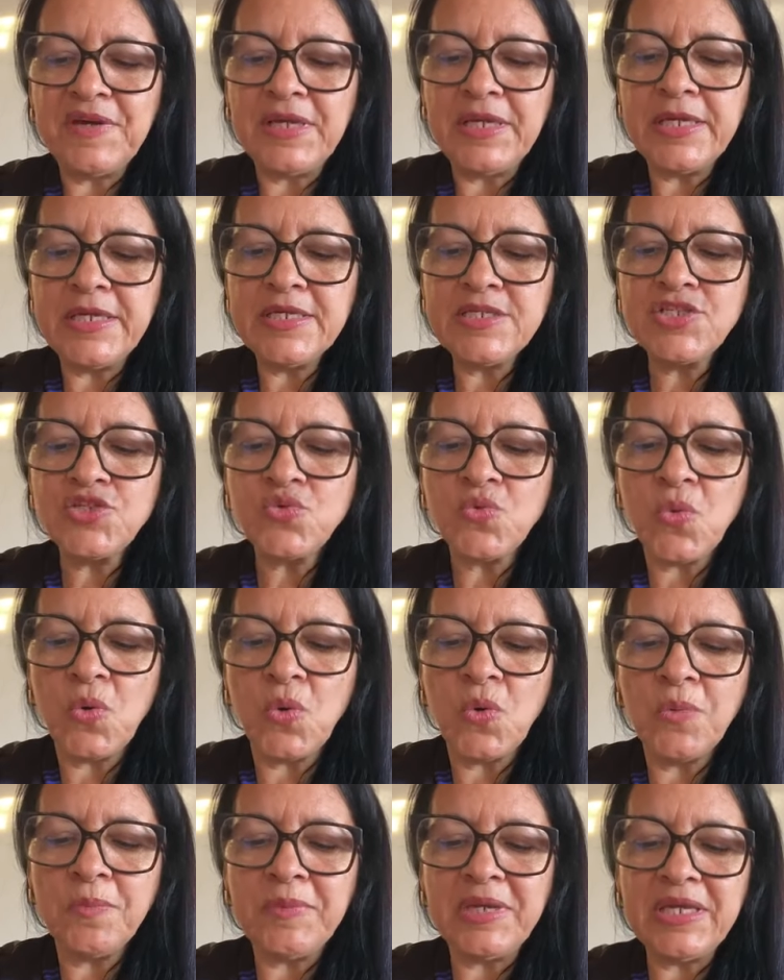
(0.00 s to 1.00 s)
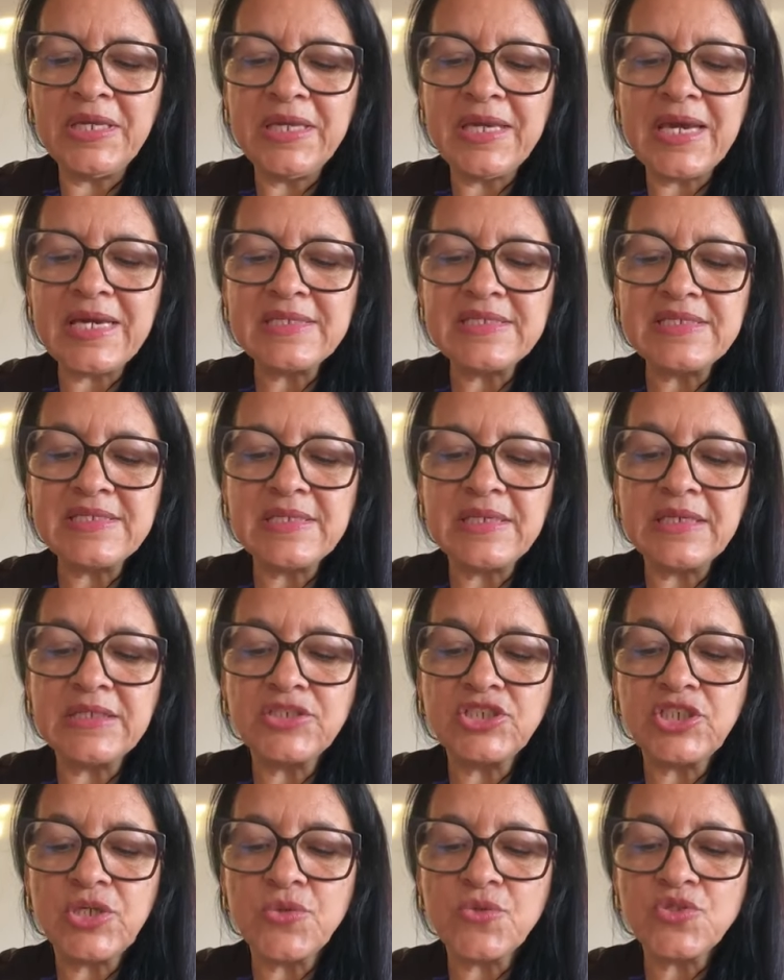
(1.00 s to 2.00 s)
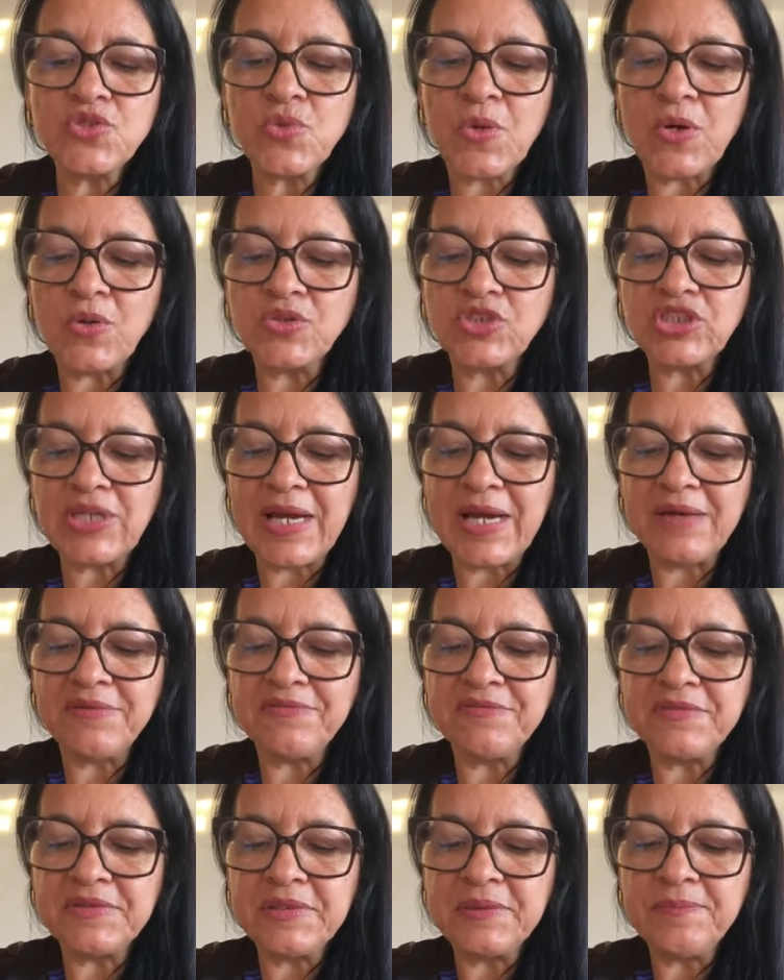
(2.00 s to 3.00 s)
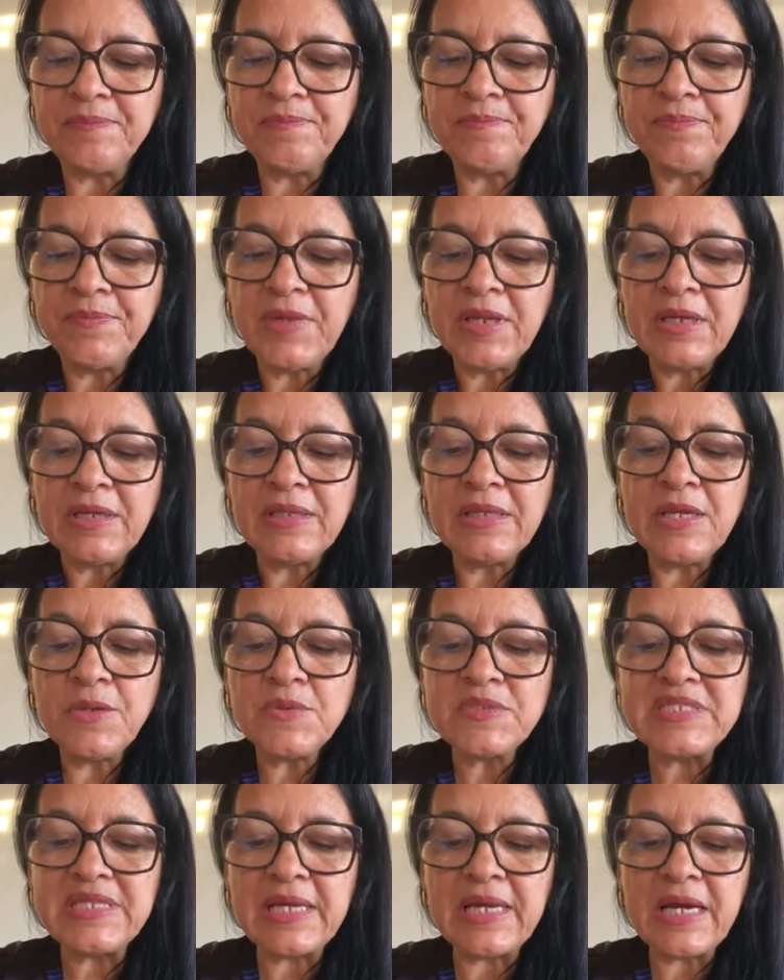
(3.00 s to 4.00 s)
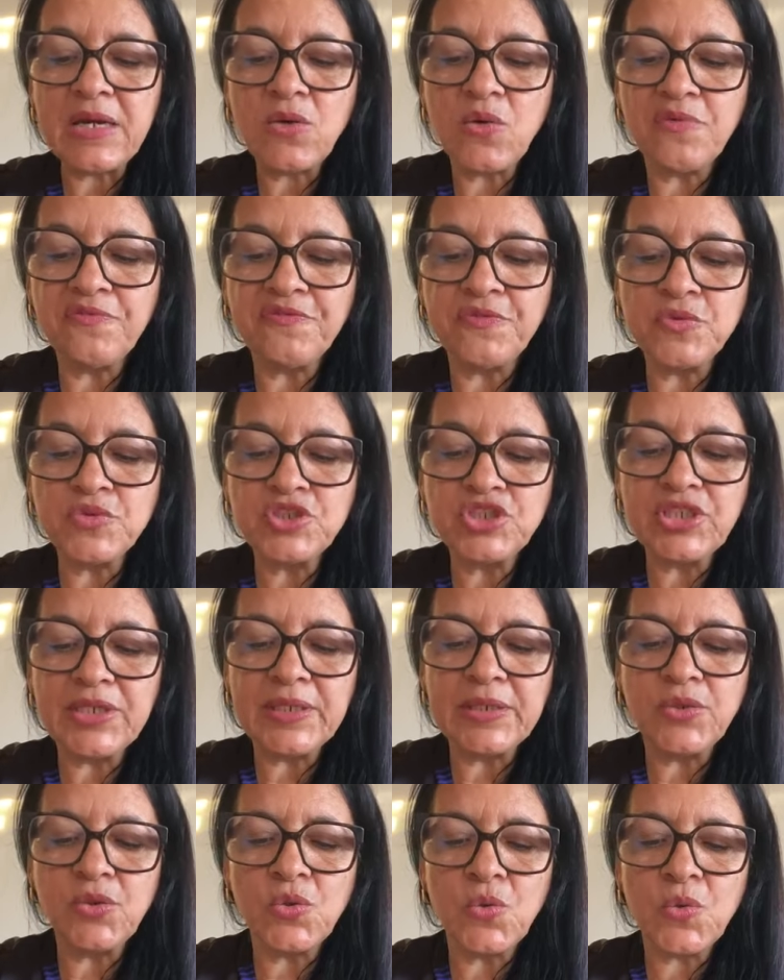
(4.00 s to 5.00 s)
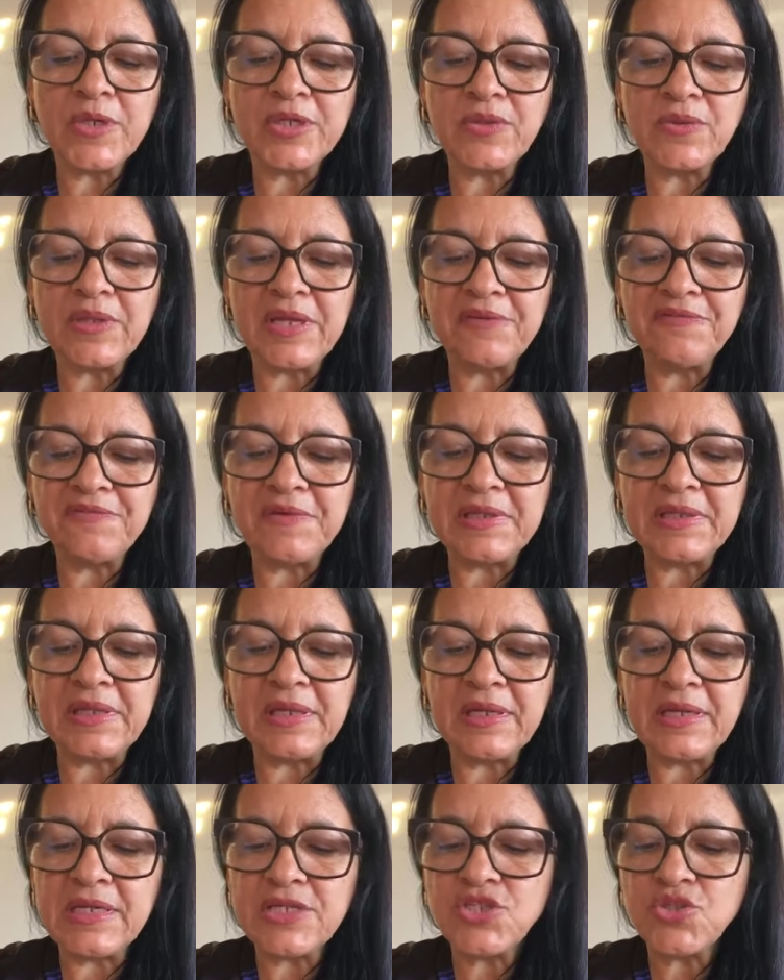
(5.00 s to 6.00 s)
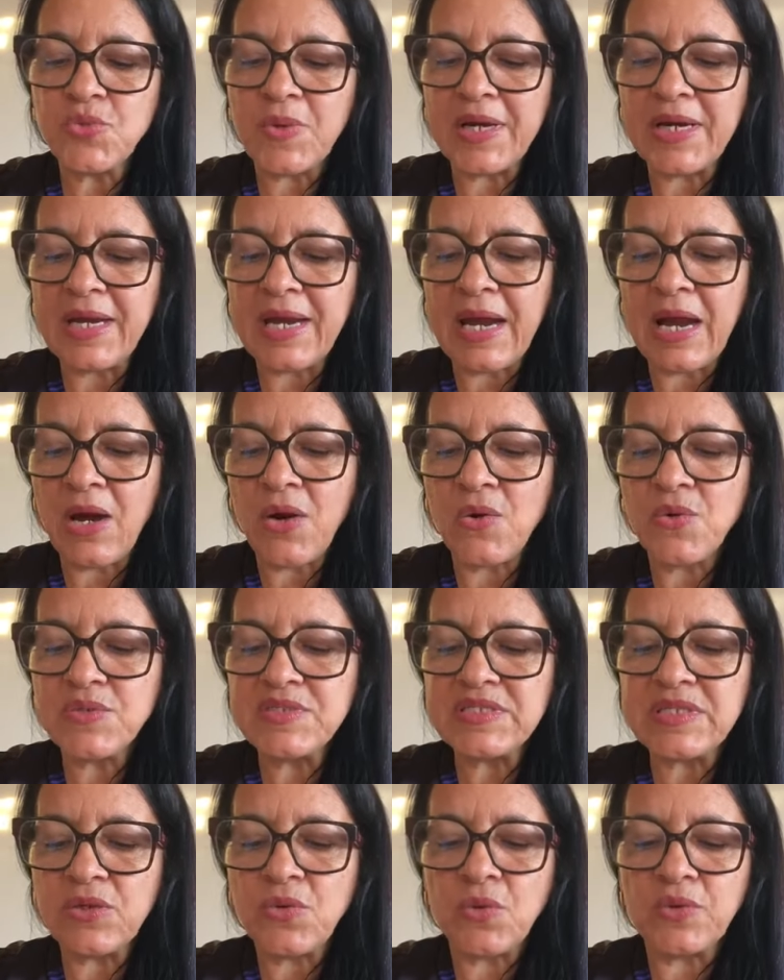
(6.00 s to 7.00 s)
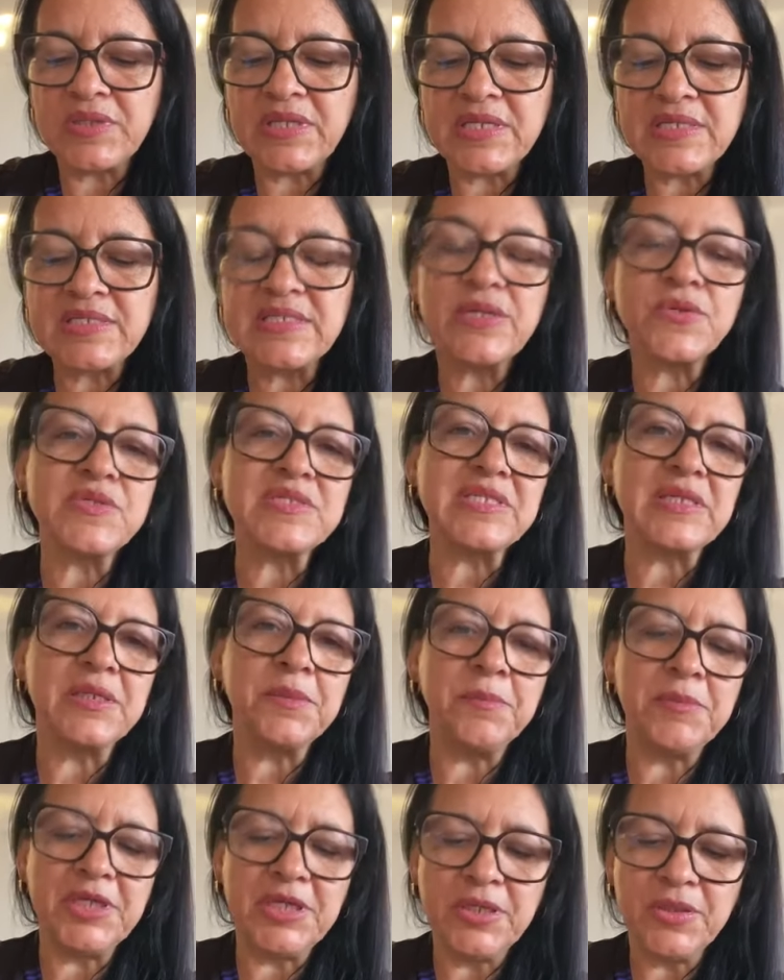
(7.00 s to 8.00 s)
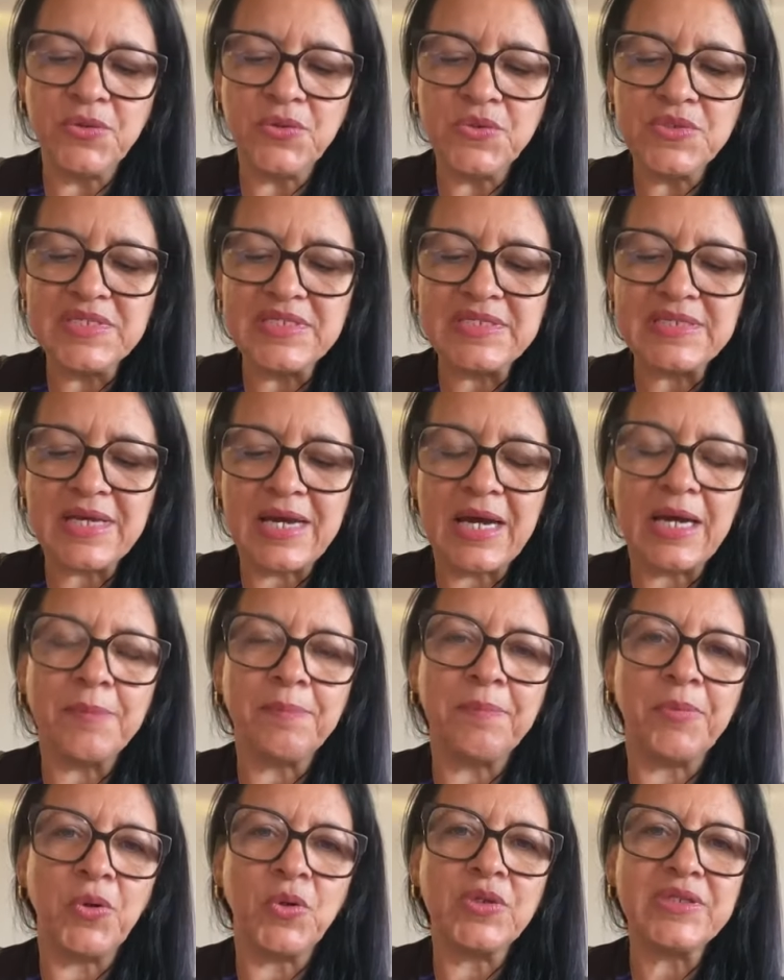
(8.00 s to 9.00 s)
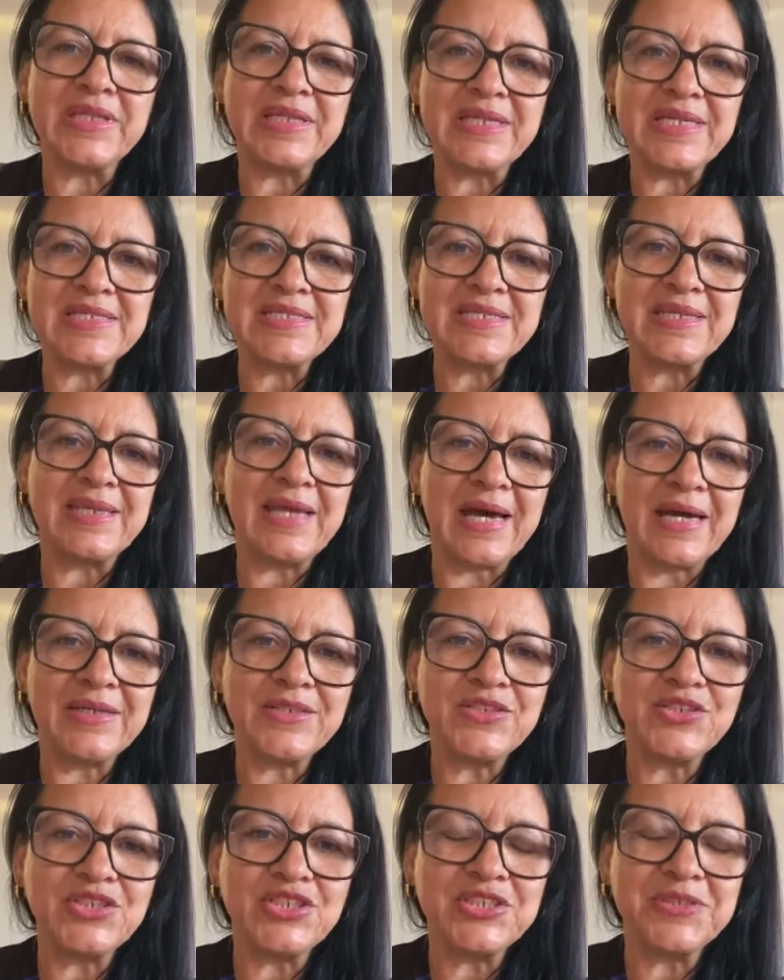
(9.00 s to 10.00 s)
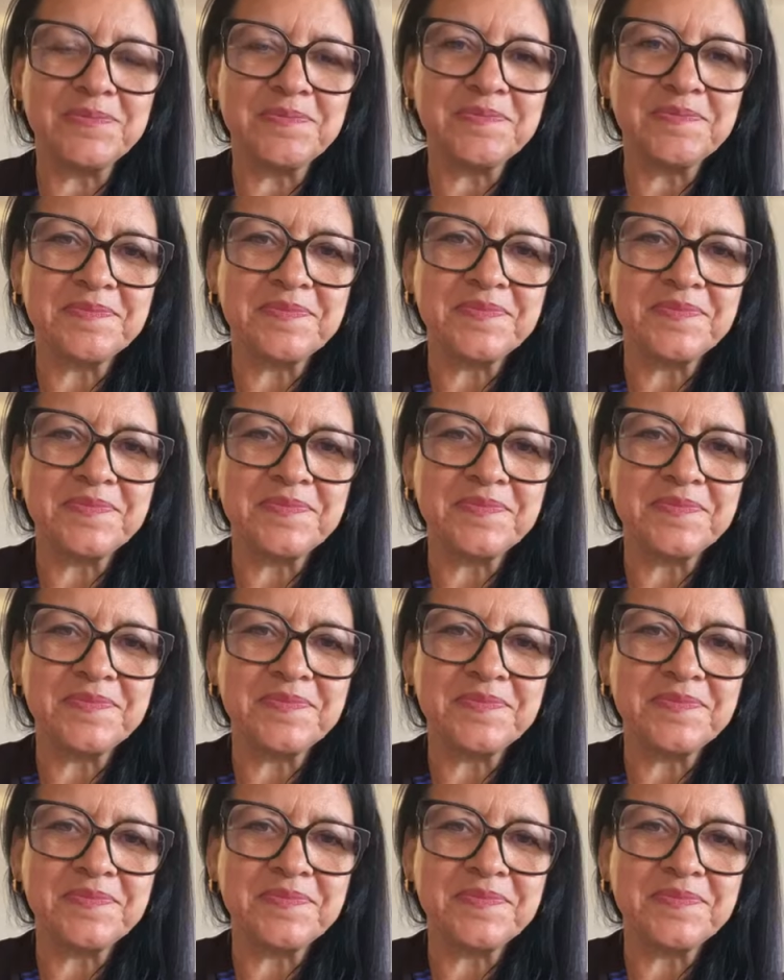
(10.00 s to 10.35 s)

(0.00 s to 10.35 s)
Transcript: Feliz o homem que assim encheu sua aljava. Não será confundido quando defender a sua causa contra seus inimigos à porta da cidade.